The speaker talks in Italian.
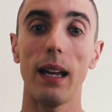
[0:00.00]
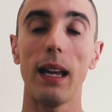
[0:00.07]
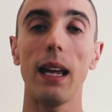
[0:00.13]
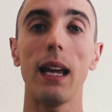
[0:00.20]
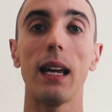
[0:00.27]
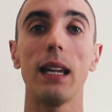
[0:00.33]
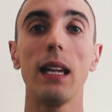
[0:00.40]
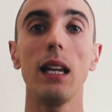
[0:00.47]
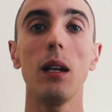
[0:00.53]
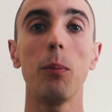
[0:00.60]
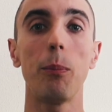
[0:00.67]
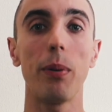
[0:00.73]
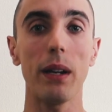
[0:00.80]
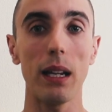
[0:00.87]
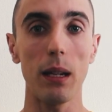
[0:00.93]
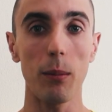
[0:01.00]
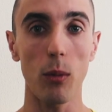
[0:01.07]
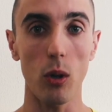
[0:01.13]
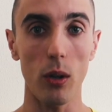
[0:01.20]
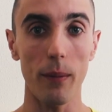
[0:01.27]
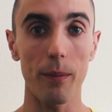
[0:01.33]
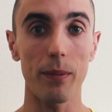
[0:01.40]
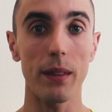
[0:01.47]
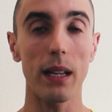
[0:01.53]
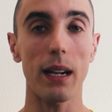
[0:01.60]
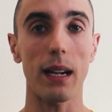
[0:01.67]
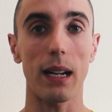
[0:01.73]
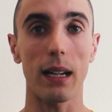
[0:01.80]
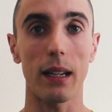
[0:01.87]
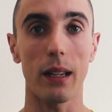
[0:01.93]
e il primo del
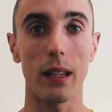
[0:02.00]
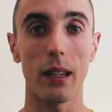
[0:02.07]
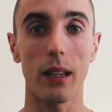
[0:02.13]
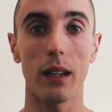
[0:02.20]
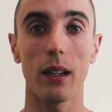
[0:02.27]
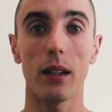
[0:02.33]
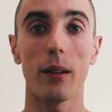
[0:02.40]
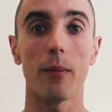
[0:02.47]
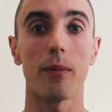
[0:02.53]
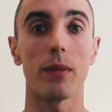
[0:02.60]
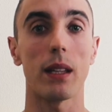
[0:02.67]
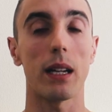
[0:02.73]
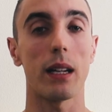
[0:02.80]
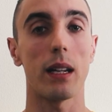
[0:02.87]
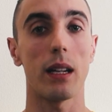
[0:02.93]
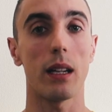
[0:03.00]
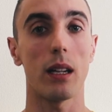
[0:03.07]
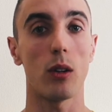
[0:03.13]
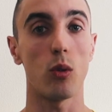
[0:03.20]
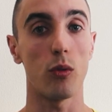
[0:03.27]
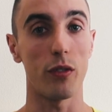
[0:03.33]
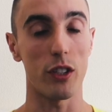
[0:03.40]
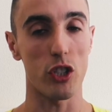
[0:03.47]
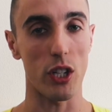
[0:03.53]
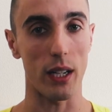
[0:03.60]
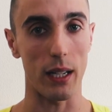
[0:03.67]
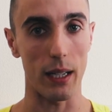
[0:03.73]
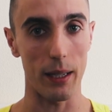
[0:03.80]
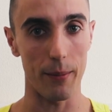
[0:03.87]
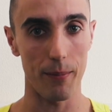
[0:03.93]
ranking eh,
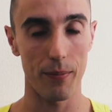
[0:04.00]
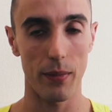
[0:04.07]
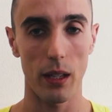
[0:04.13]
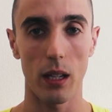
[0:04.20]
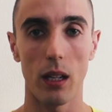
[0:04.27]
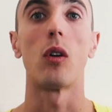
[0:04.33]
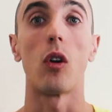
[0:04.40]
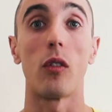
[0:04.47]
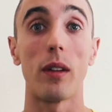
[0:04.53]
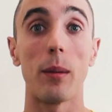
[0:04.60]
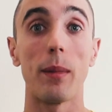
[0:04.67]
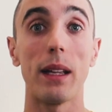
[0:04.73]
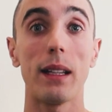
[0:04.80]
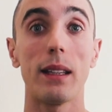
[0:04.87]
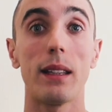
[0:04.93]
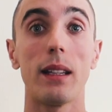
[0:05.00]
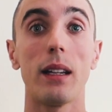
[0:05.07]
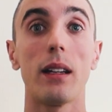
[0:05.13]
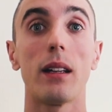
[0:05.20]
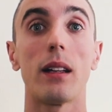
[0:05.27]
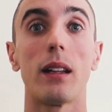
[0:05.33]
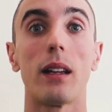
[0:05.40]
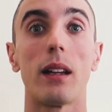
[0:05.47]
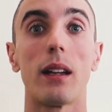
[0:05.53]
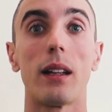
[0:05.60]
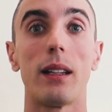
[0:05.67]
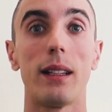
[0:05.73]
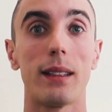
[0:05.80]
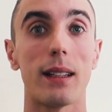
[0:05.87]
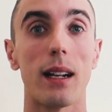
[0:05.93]
ufficiale. Ovviamente
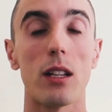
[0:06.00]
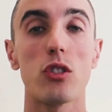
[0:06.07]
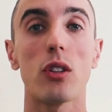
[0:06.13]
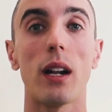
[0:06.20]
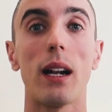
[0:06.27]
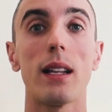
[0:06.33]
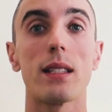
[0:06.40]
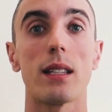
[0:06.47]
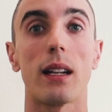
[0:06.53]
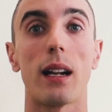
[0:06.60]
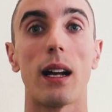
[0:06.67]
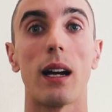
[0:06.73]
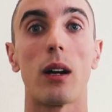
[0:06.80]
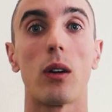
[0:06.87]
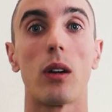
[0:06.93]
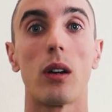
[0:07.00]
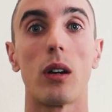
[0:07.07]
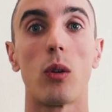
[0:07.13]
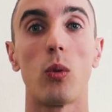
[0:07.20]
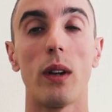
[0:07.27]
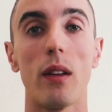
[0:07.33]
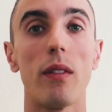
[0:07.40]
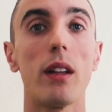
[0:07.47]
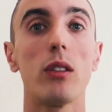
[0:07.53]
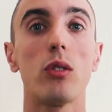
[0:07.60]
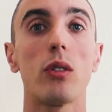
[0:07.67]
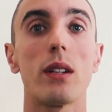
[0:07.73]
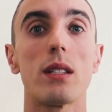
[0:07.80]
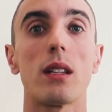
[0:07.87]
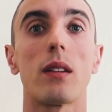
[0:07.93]
eh, l'internazionale sarà eh, un
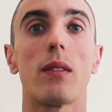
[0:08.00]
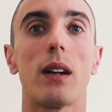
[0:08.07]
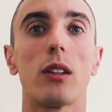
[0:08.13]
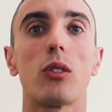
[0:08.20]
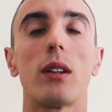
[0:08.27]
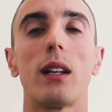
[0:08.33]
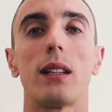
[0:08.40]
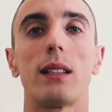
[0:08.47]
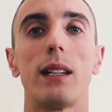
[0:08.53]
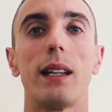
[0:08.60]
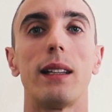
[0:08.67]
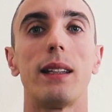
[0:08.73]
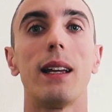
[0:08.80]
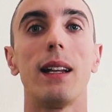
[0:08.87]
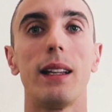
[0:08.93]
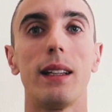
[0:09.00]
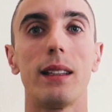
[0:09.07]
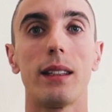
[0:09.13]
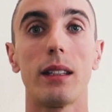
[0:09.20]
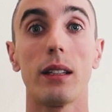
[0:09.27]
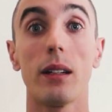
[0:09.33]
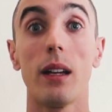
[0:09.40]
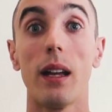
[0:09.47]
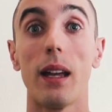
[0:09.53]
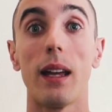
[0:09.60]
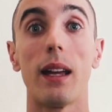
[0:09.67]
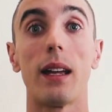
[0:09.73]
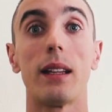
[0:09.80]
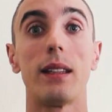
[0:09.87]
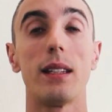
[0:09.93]
evento riservato agli atleti elite
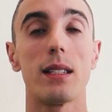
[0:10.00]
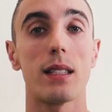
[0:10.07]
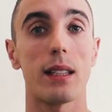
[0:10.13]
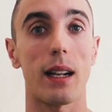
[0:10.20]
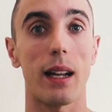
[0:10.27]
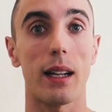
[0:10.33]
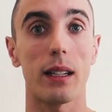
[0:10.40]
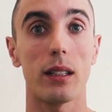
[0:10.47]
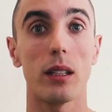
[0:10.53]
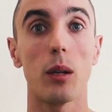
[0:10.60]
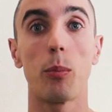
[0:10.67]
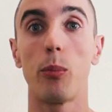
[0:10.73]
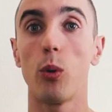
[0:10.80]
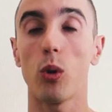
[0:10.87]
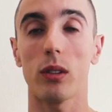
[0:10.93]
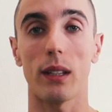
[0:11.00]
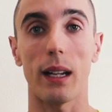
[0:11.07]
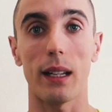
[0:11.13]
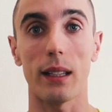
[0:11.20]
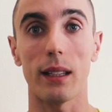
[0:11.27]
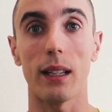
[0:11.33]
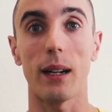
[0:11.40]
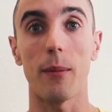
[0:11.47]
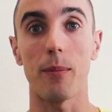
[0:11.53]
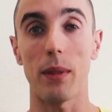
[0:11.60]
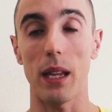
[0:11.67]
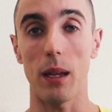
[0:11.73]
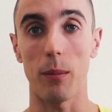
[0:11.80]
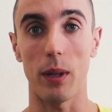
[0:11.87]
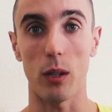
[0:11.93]
e di strength più 80
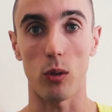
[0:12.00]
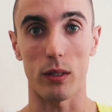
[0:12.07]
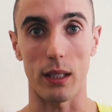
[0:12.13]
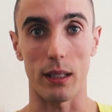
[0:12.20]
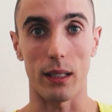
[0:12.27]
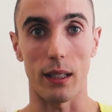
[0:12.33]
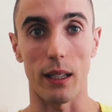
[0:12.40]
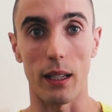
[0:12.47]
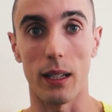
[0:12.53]
e meno 80